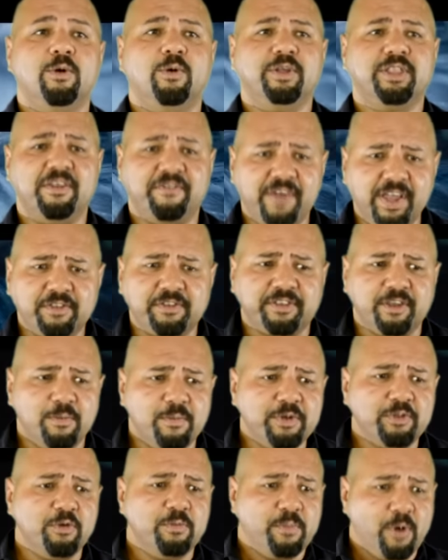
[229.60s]
Os efeitos são
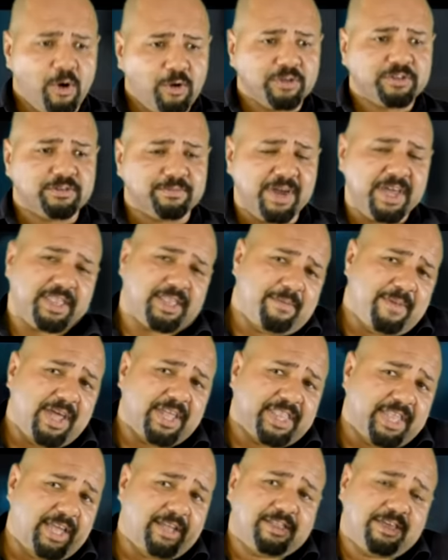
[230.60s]
muito bons, mas também
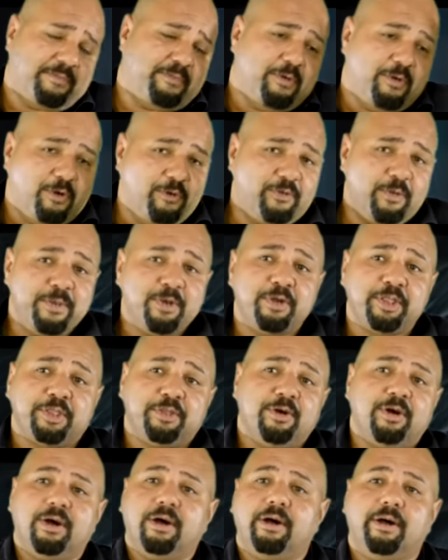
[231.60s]
assim, tipo, o filme
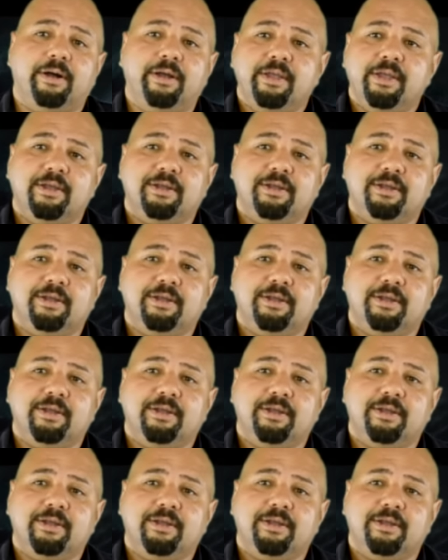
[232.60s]
custou